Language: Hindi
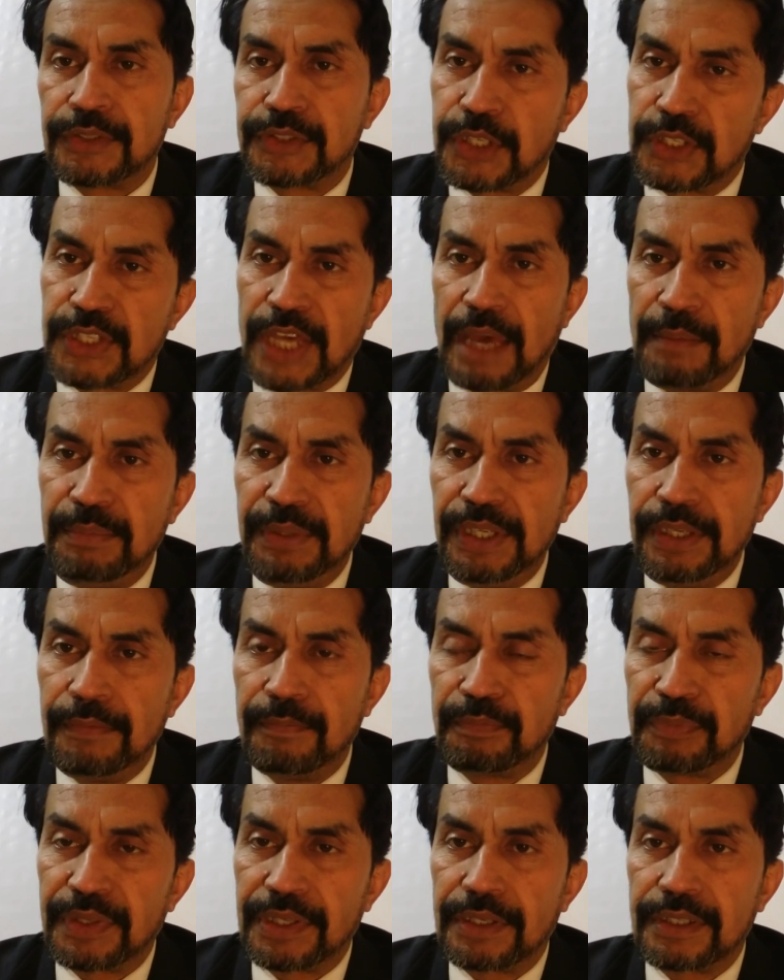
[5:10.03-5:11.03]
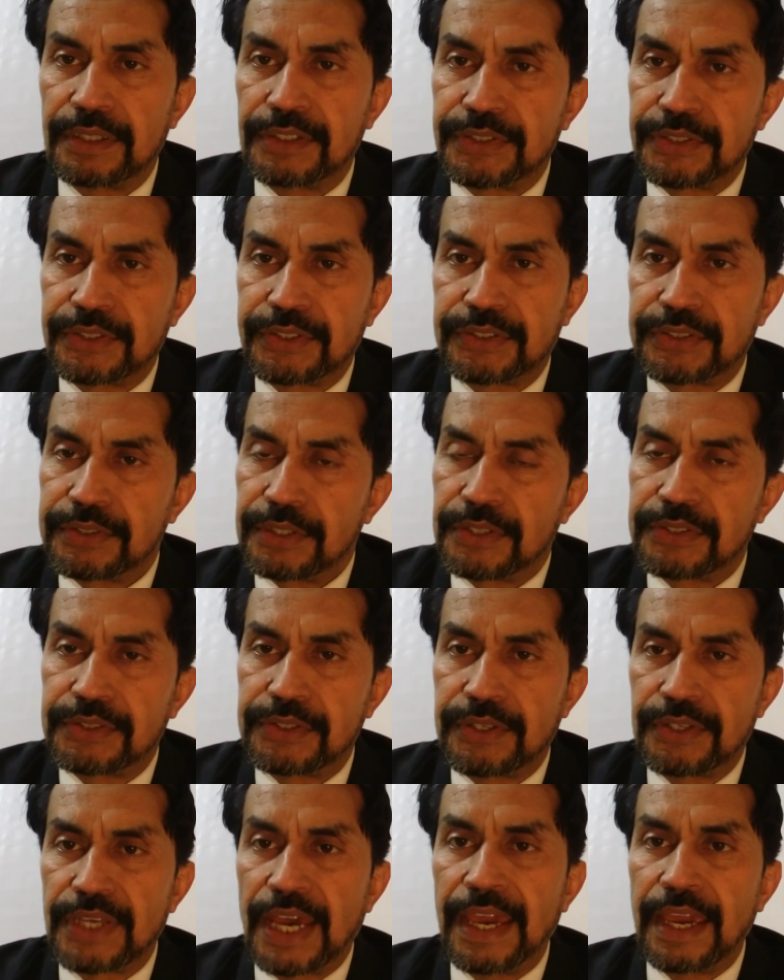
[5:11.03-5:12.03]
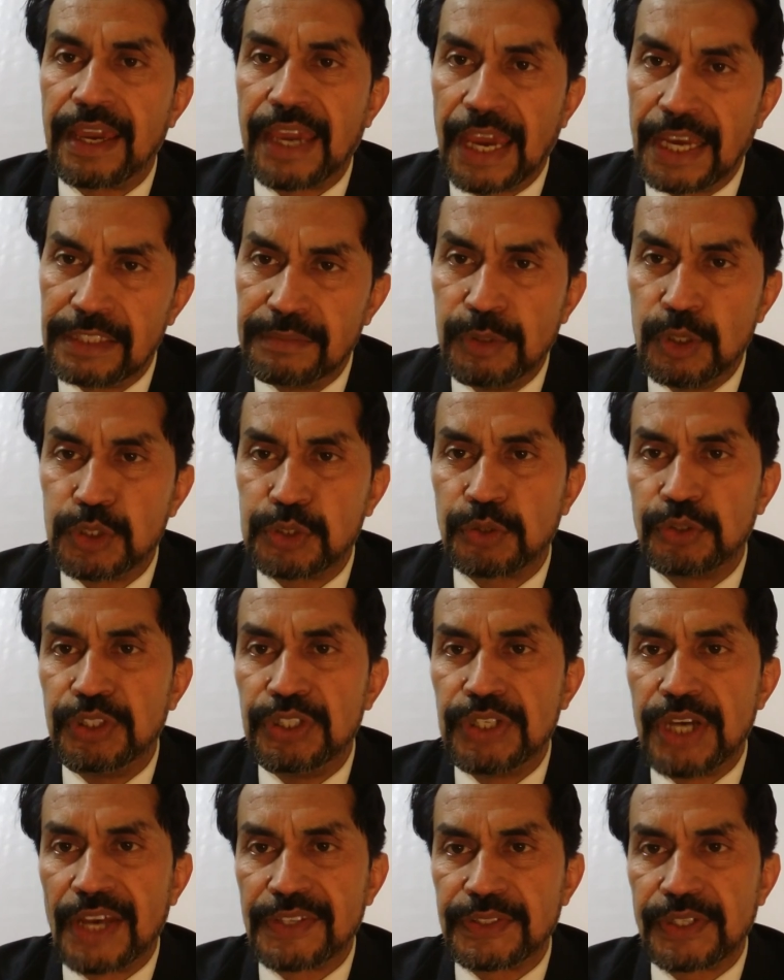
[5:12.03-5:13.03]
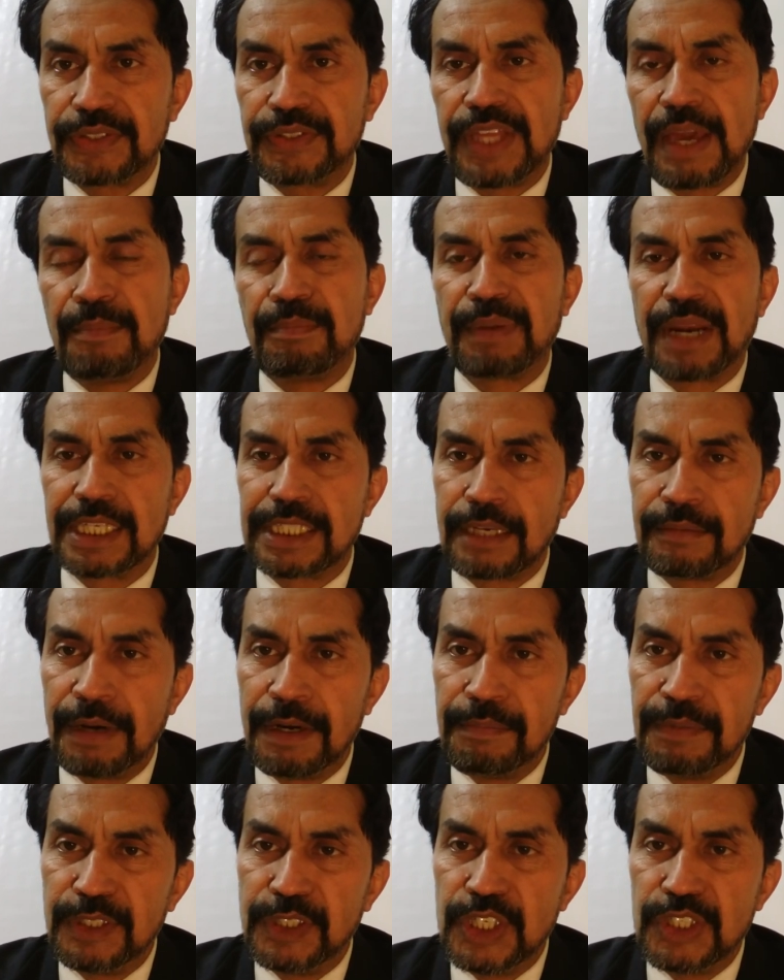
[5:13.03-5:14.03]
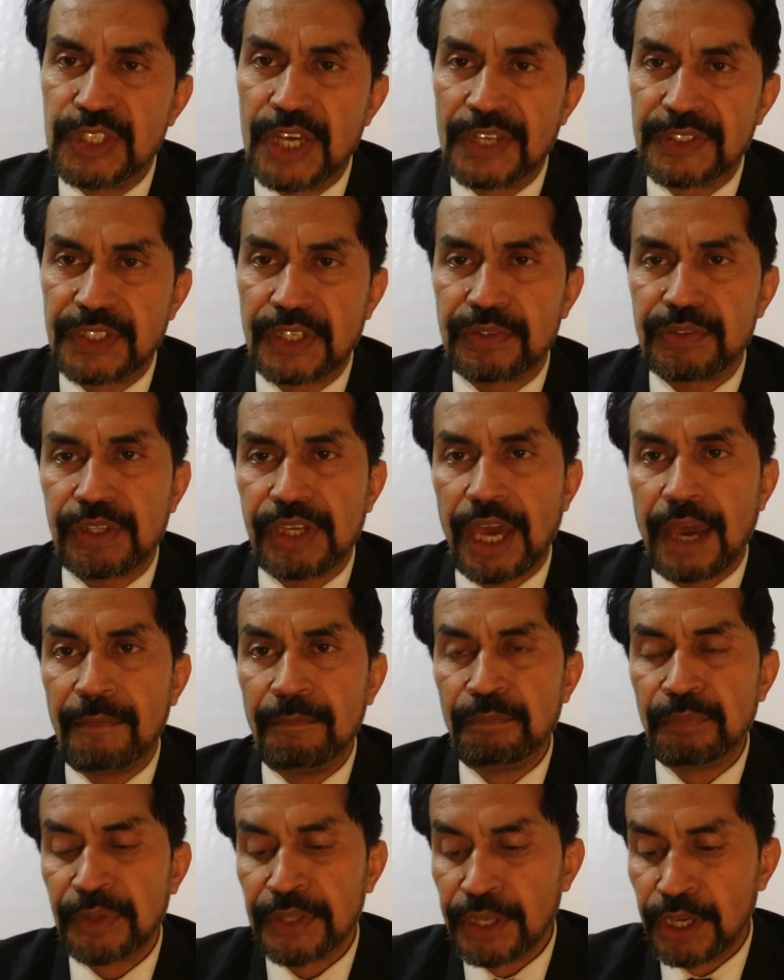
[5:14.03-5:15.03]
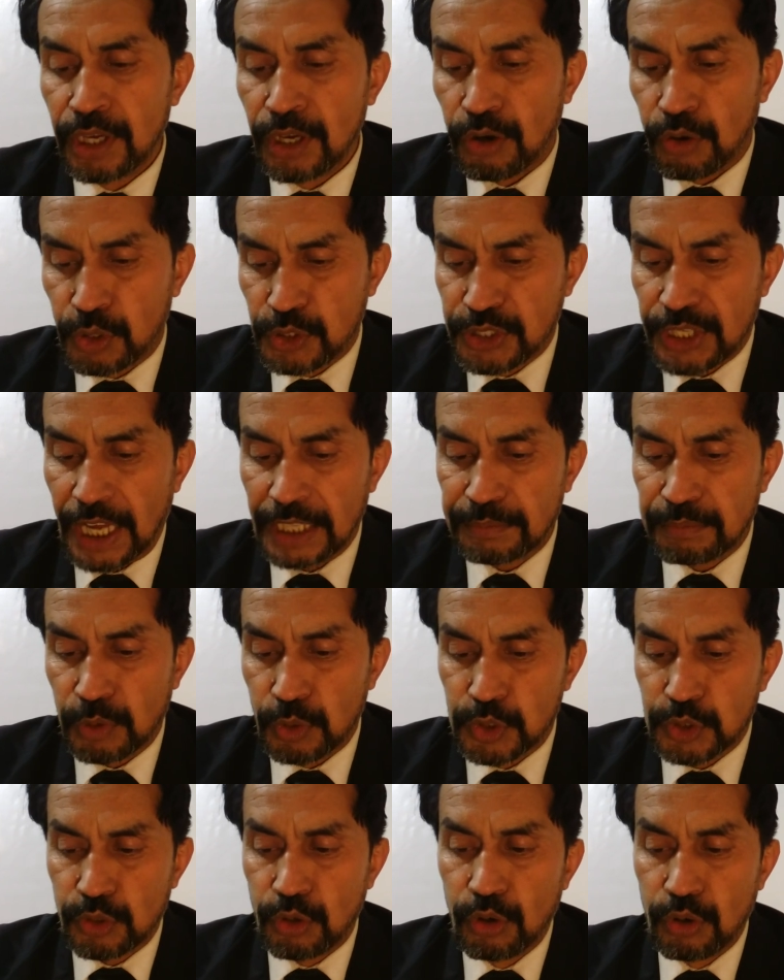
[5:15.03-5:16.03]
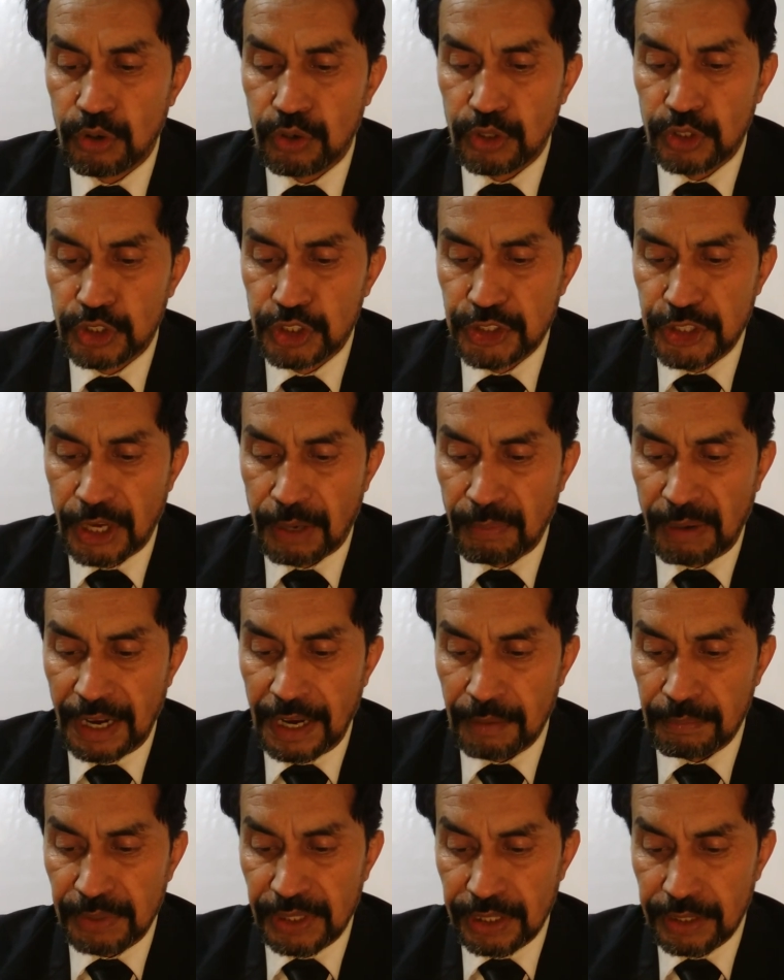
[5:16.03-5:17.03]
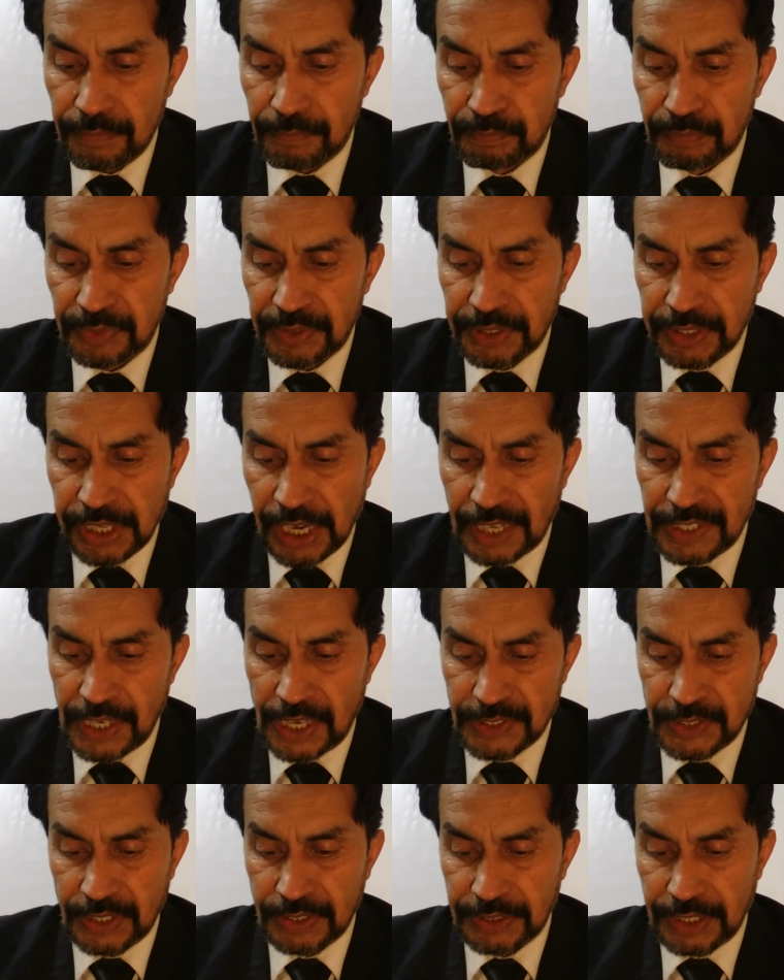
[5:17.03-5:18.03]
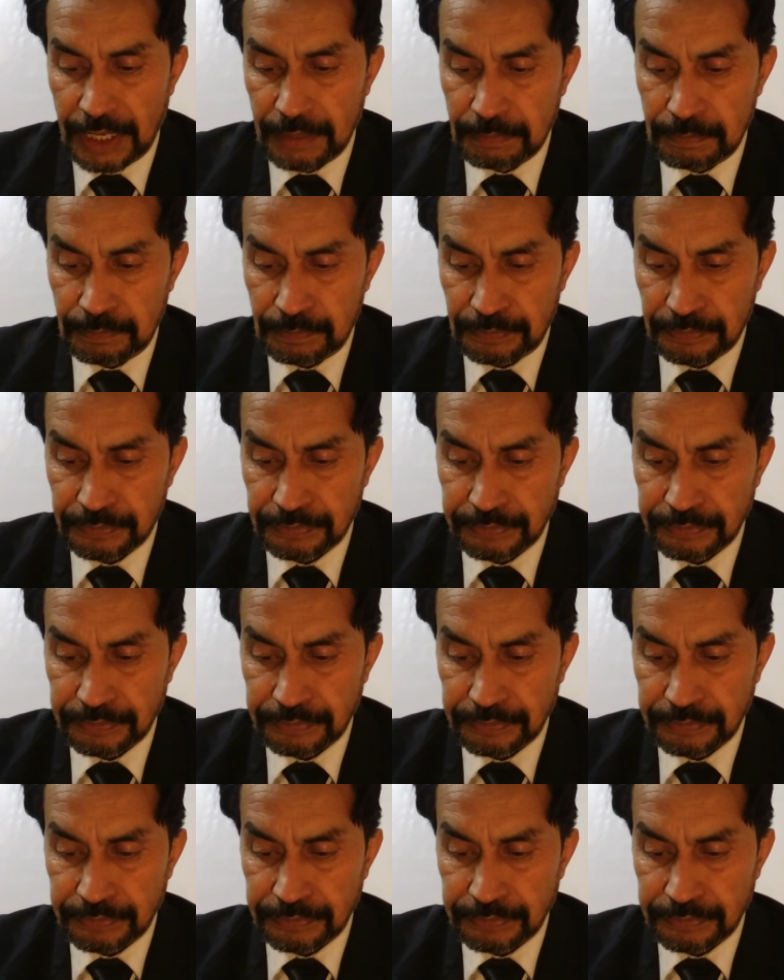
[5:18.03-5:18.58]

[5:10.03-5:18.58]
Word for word: सज़ा भी सज़ाए कैद भी उसको दी जा सकती है इम्प्रेजनमेंट भी दी जा सकती है और साथ में उसको जुर्माना भी किया जा सकता है